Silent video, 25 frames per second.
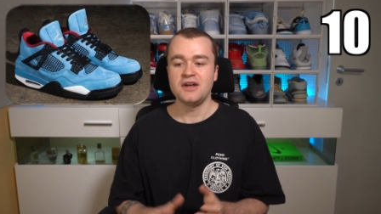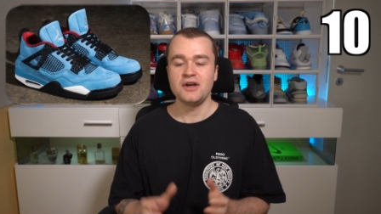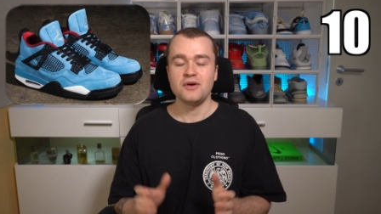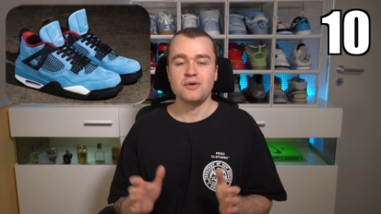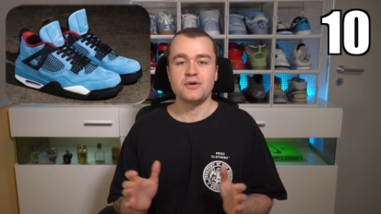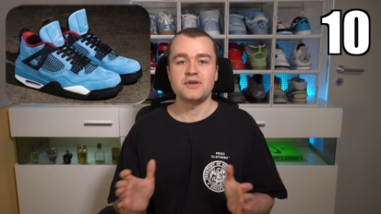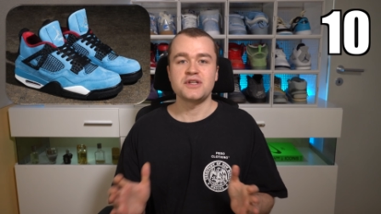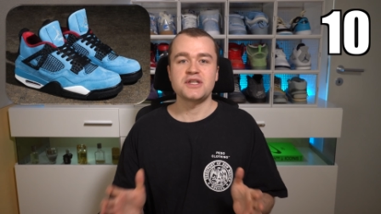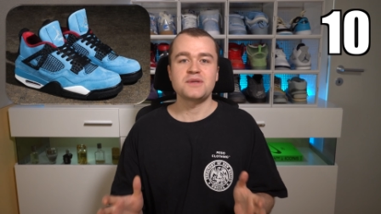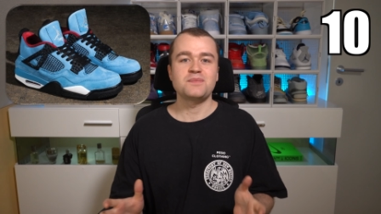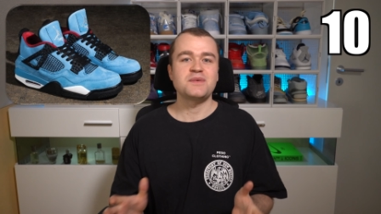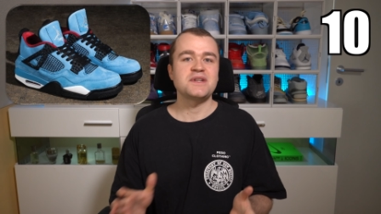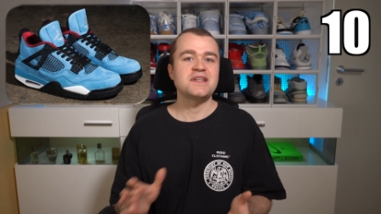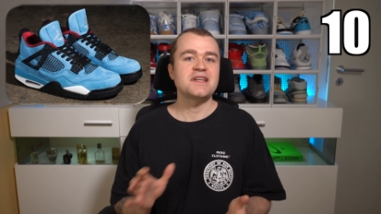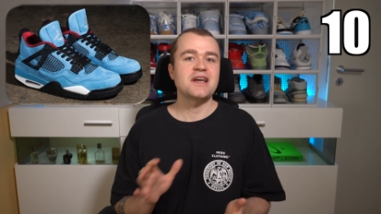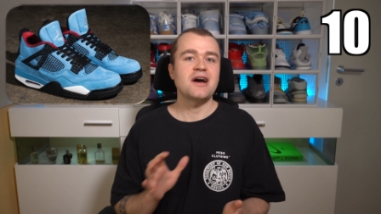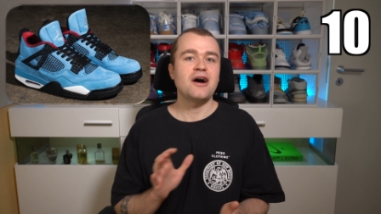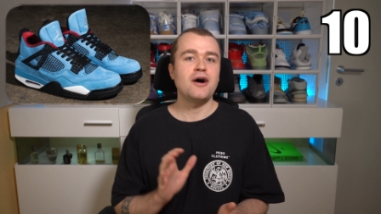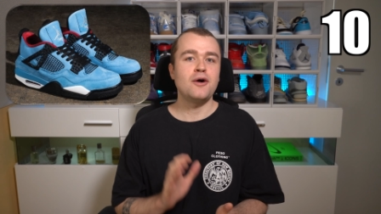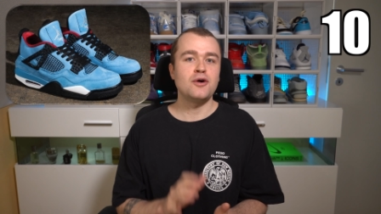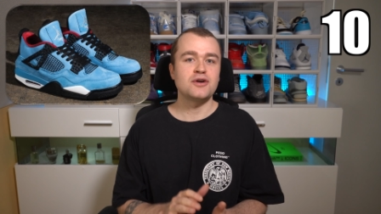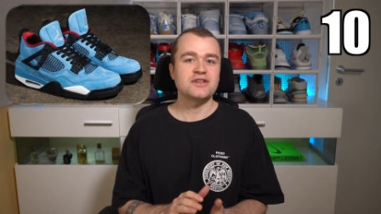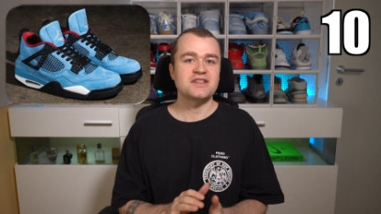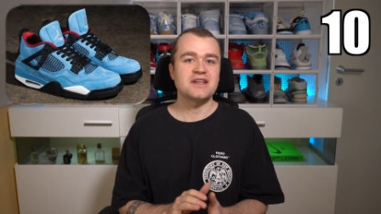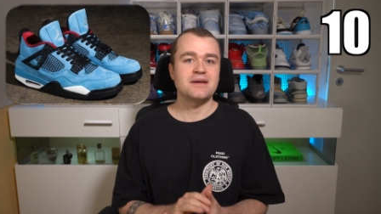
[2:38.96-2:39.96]
Und ich bin hier
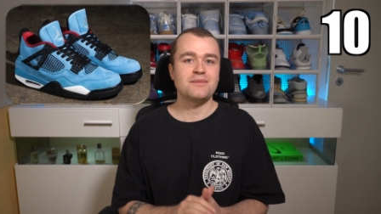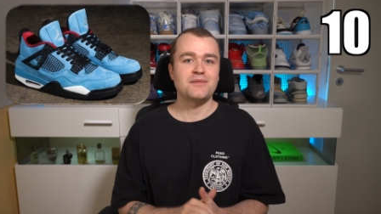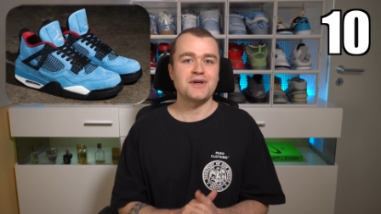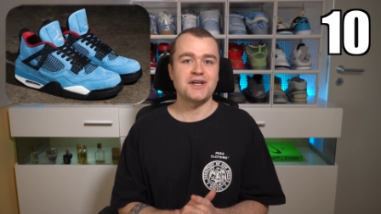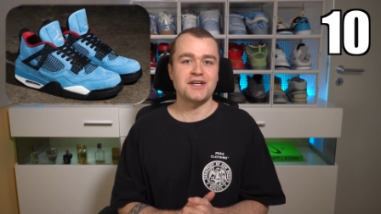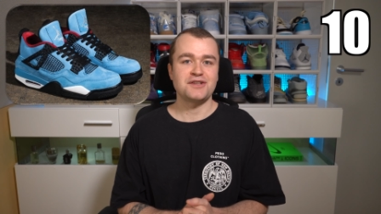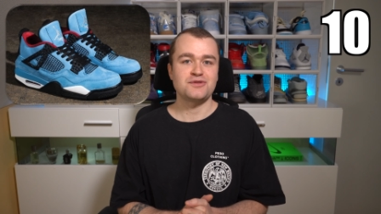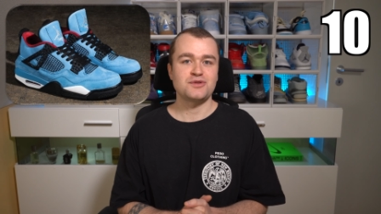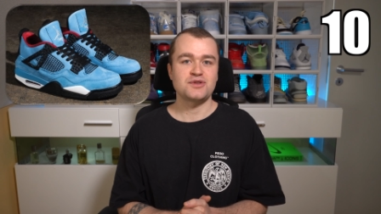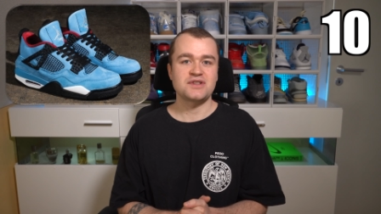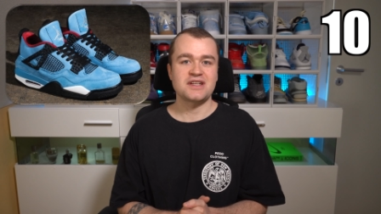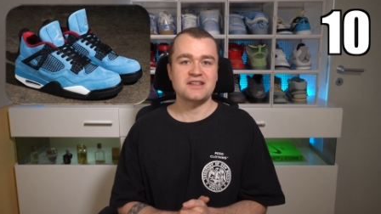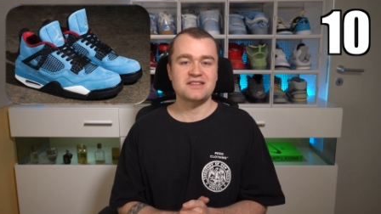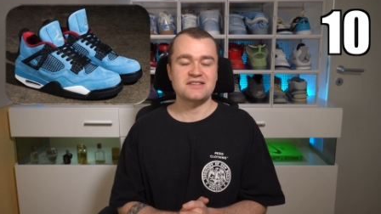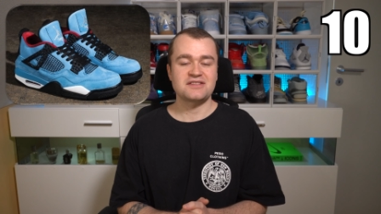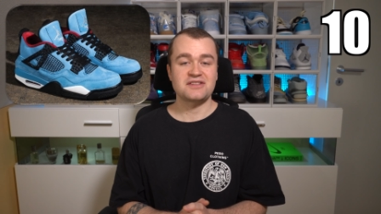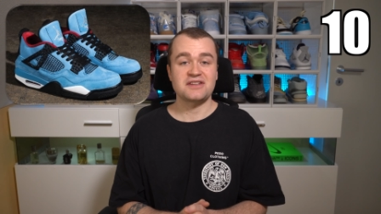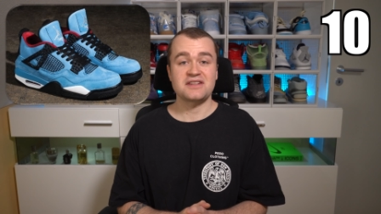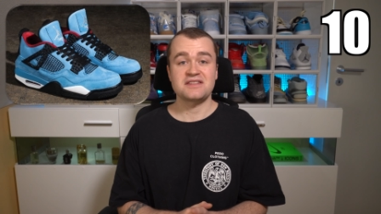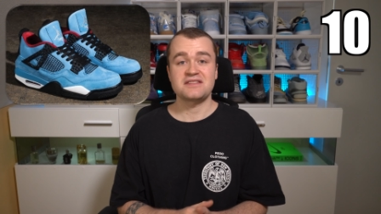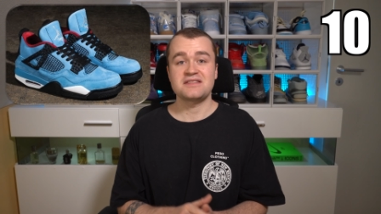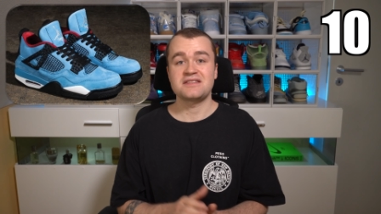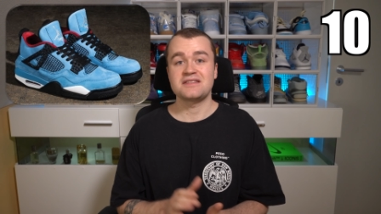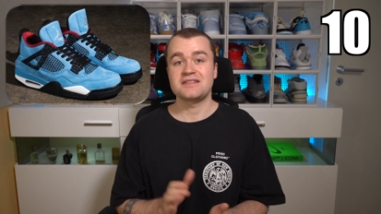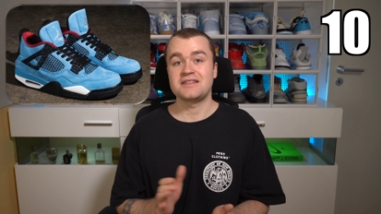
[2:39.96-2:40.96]
auch der Meinung, dass
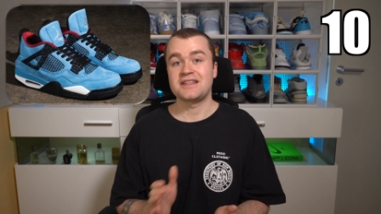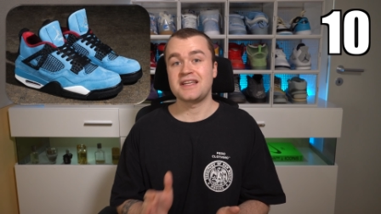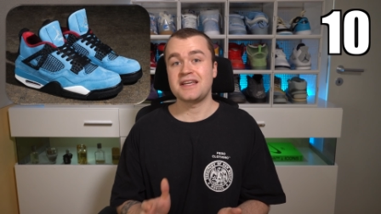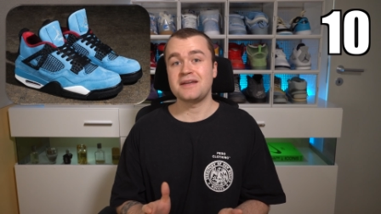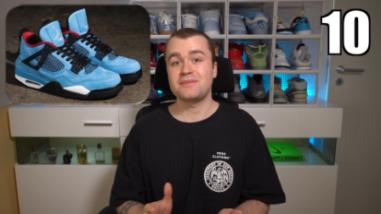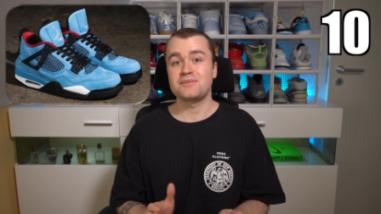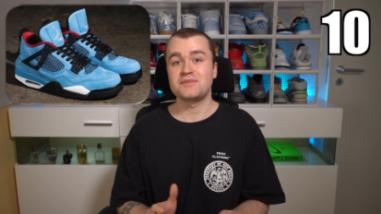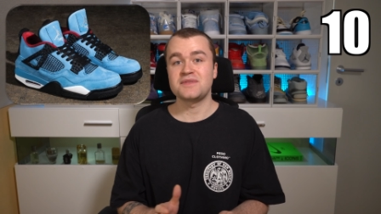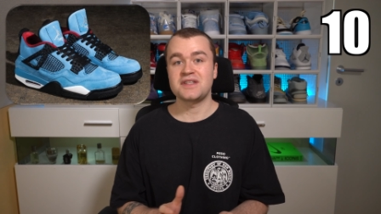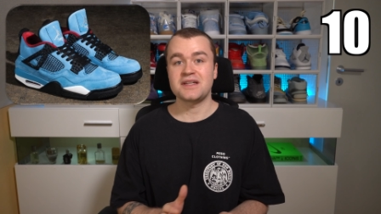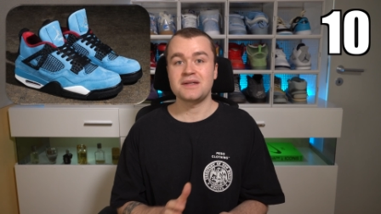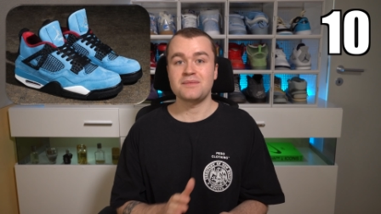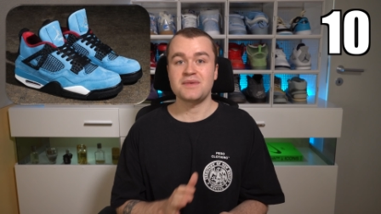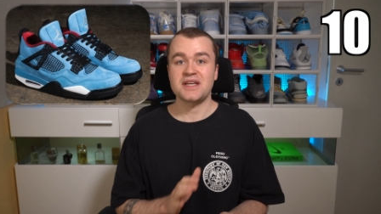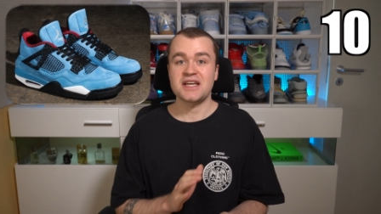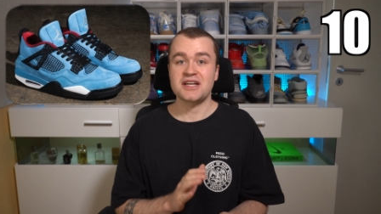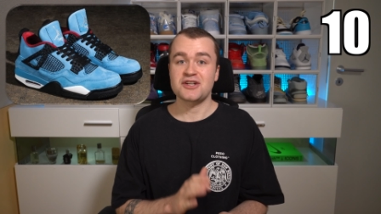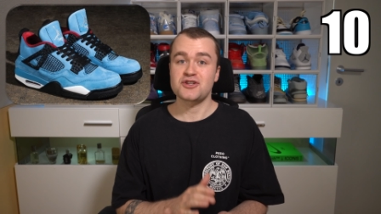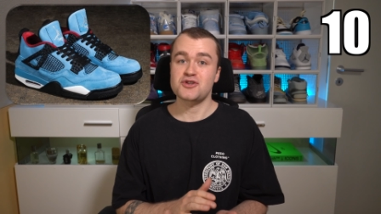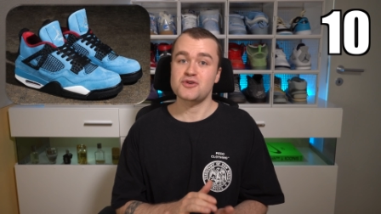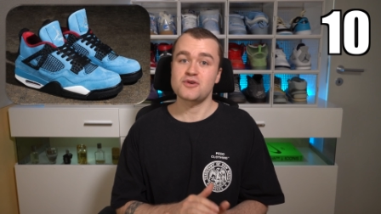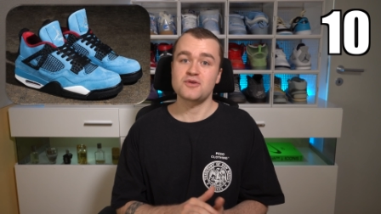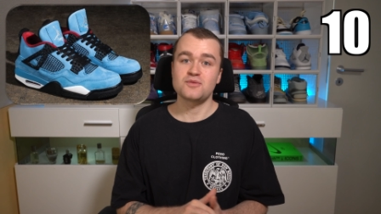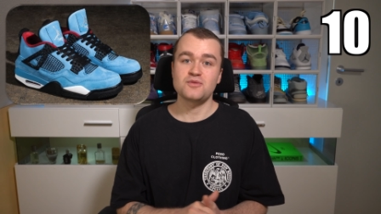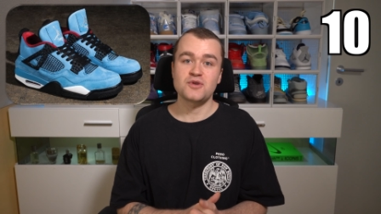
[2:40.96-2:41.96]
das neben dem Air
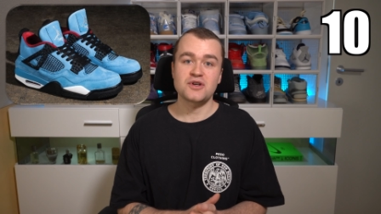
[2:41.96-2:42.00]
John